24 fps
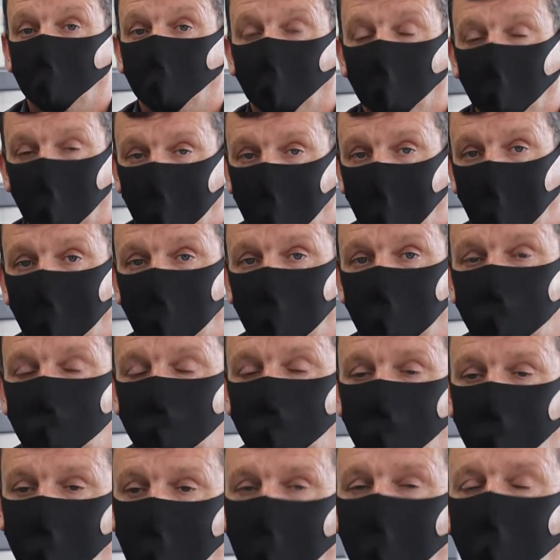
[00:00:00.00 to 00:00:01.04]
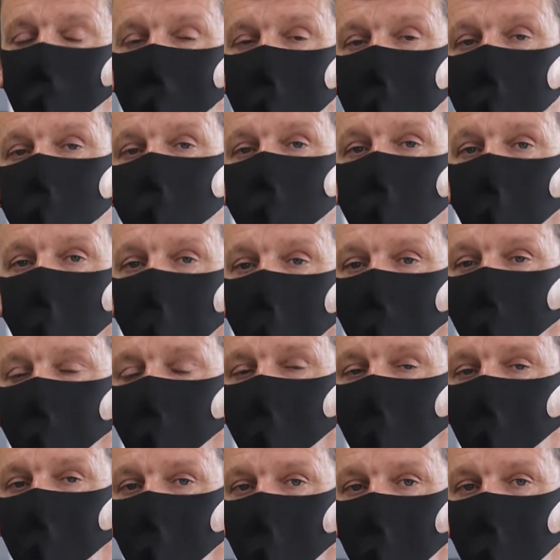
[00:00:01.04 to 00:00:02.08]
por cada, cada pessoa que
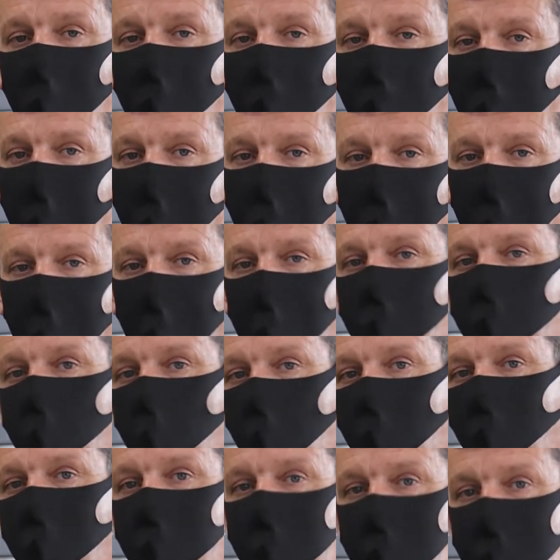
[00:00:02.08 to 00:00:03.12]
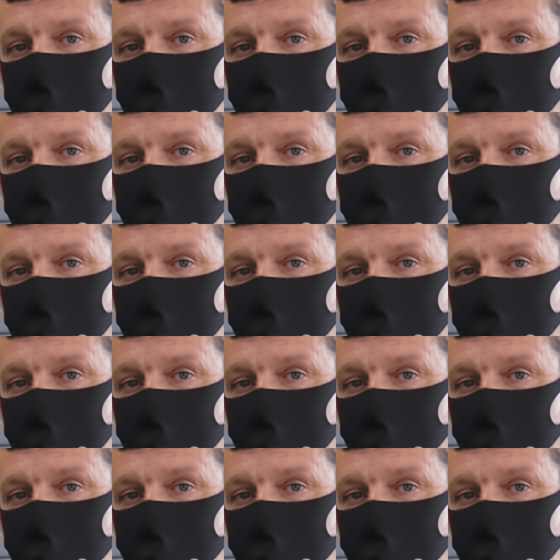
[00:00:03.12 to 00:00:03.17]
votou em mim nas últimas